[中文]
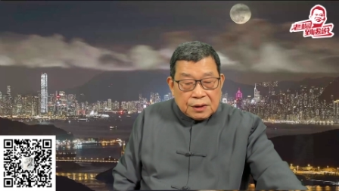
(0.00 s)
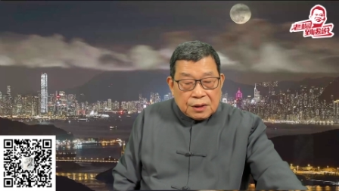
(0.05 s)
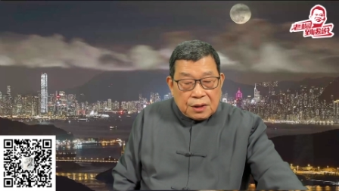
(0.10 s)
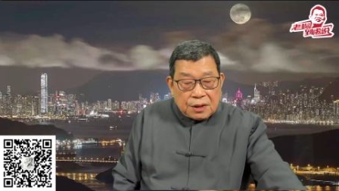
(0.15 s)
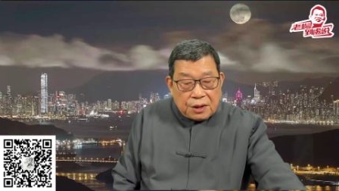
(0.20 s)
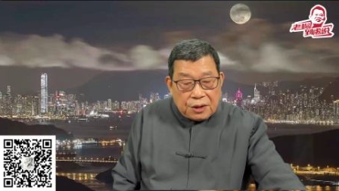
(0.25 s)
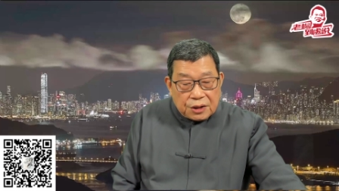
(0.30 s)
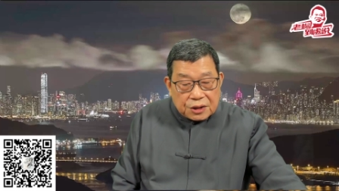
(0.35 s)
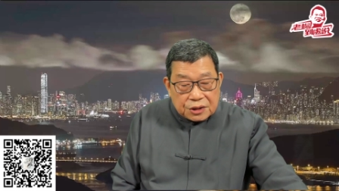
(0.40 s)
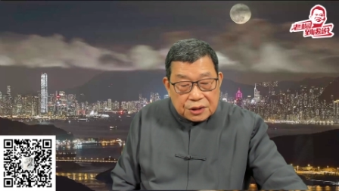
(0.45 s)

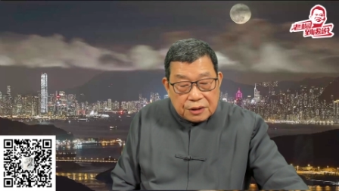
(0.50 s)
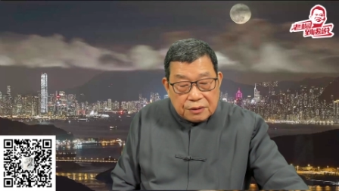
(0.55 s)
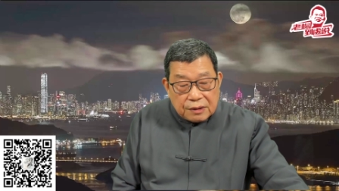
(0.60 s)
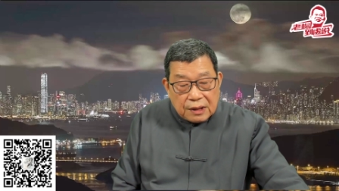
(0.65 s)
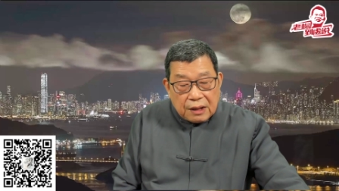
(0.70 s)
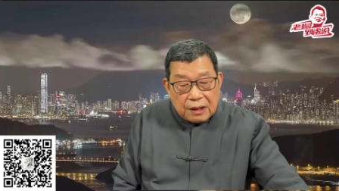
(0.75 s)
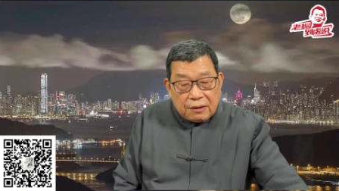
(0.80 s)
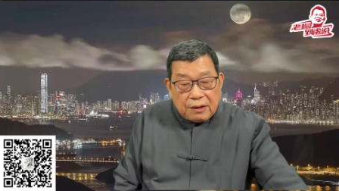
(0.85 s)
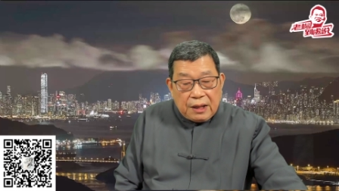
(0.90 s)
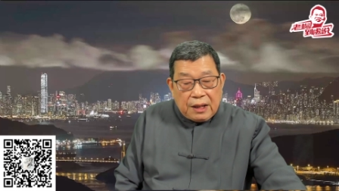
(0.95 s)
一月十六
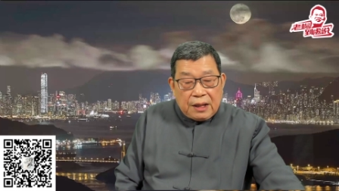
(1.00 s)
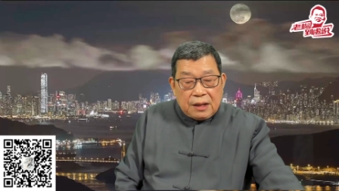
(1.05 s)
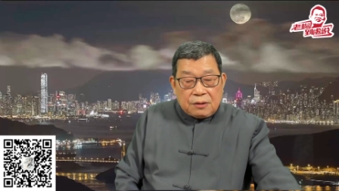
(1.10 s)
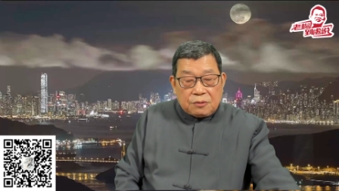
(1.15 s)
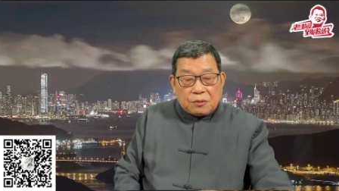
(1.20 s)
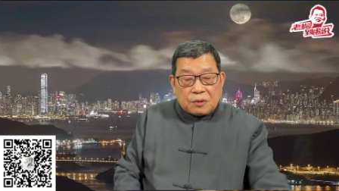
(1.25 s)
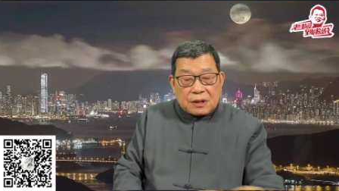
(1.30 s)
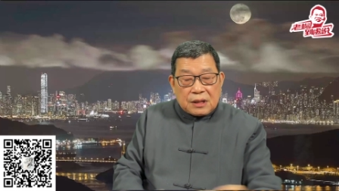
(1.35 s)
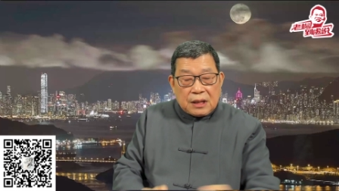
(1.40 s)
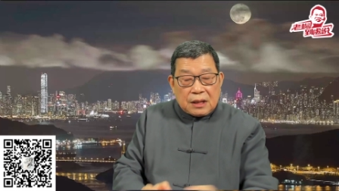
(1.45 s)
号，A
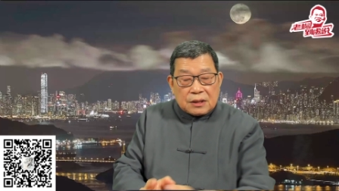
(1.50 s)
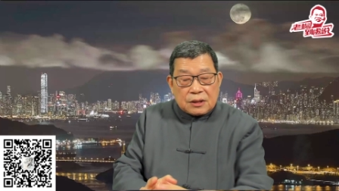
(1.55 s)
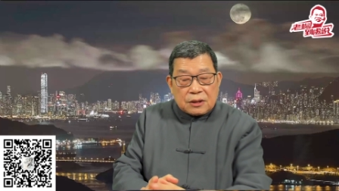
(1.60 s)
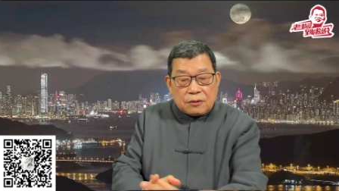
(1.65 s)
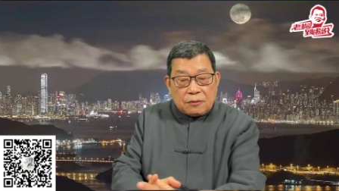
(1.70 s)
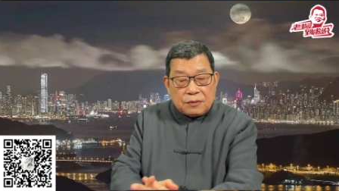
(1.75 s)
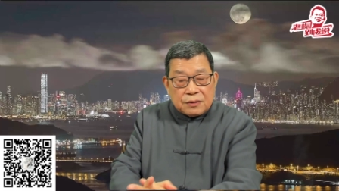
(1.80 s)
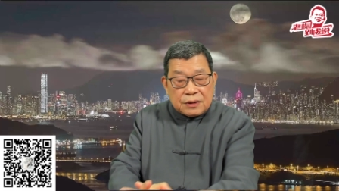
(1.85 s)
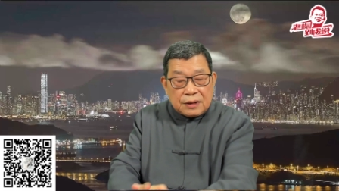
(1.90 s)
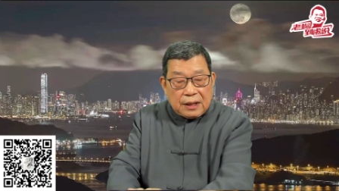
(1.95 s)
股上市
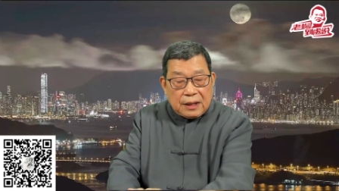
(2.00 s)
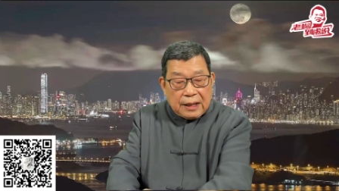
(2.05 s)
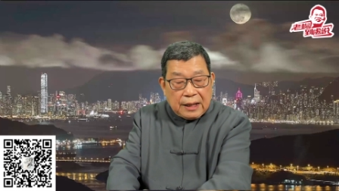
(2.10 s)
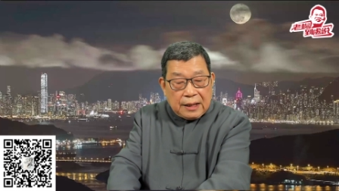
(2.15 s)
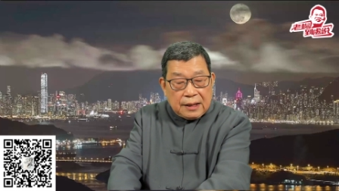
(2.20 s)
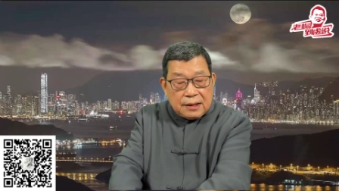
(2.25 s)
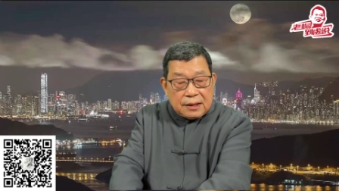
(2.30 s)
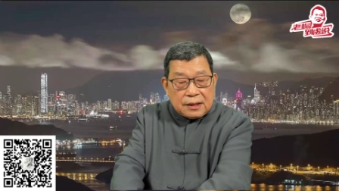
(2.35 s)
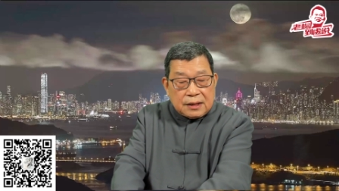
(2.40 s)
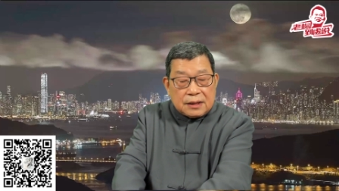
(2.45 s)
公司
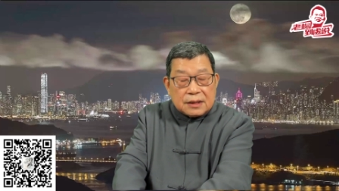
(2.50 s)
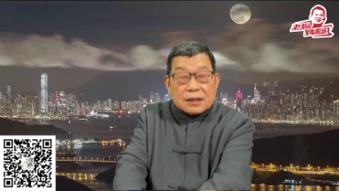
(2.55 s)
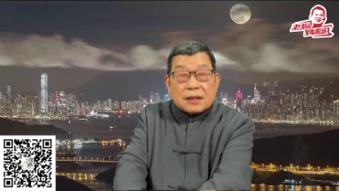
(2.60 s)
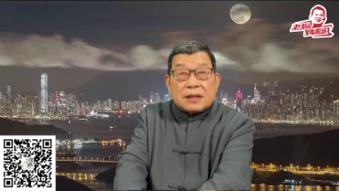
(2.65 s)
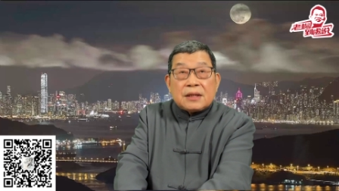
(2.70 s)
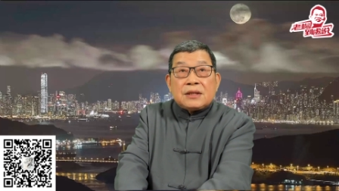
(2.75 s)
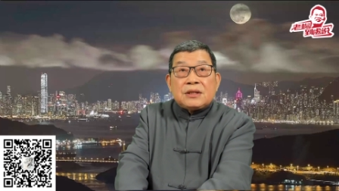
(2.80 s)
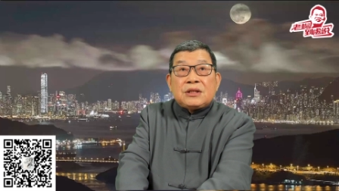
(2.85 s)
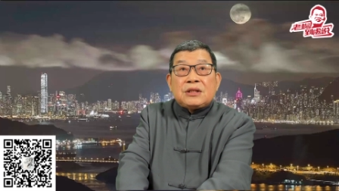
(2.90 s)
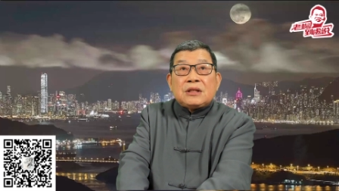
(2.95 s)
蓝科
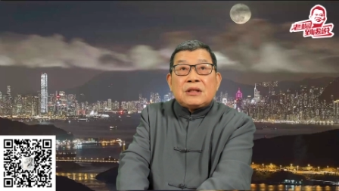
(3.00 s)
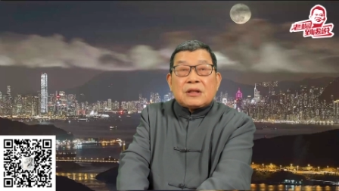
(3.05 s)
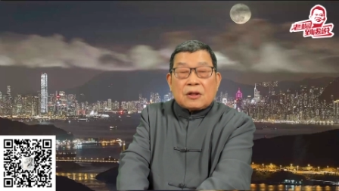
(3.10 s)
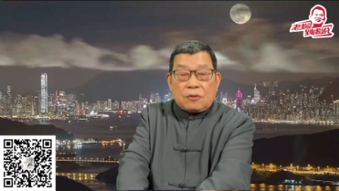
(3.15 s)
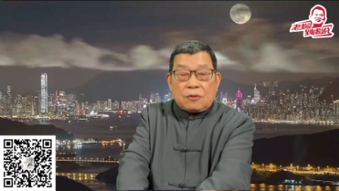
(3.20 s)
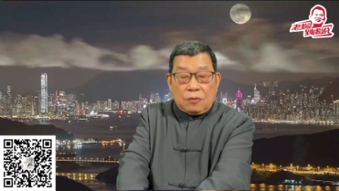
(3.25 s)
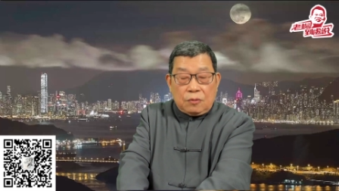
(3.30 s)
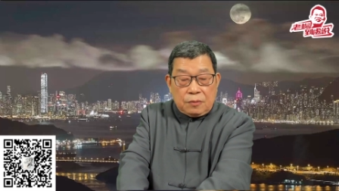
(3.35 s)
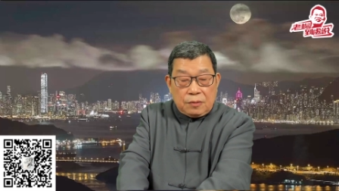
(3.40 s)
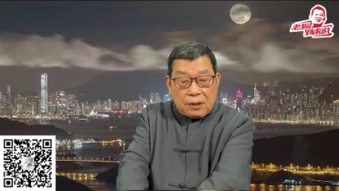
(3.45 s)
科技的
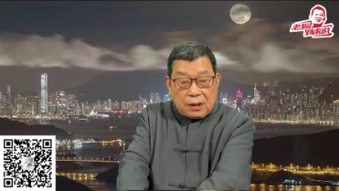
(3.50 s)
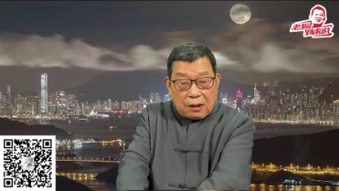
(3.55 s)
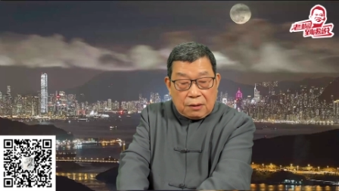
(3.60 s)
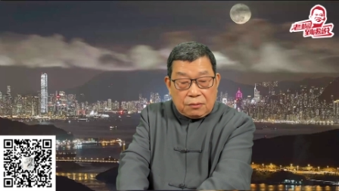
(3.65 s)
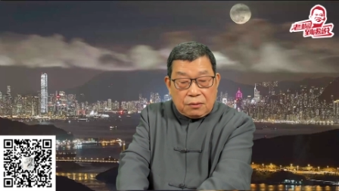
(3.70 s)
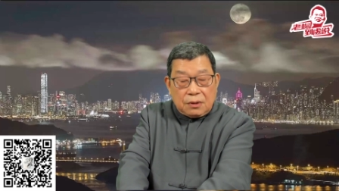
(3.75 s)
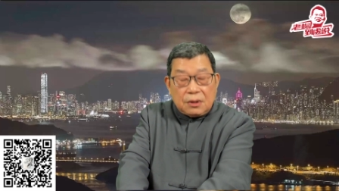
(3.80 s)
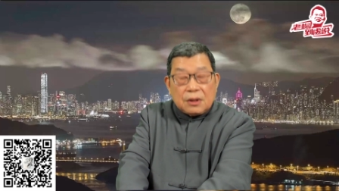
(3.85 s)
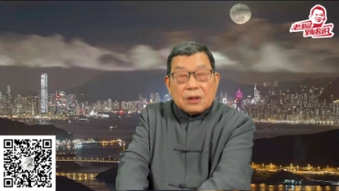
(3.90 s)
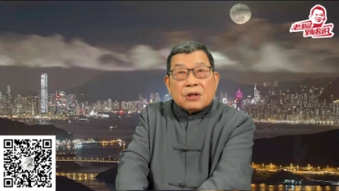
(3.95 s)
公
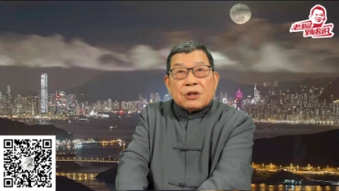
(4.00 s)
告，